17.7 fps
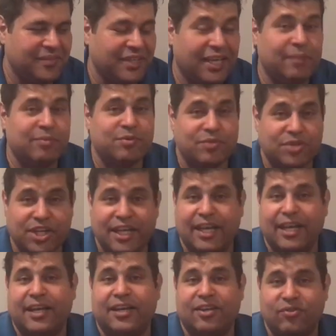هي مش
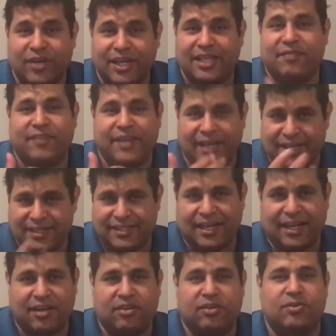مشكله لكنه هدف انا عايز
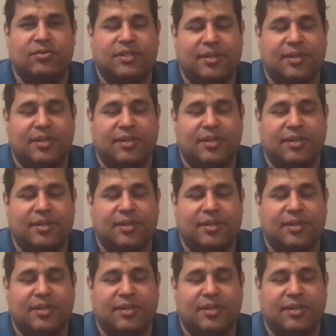احققه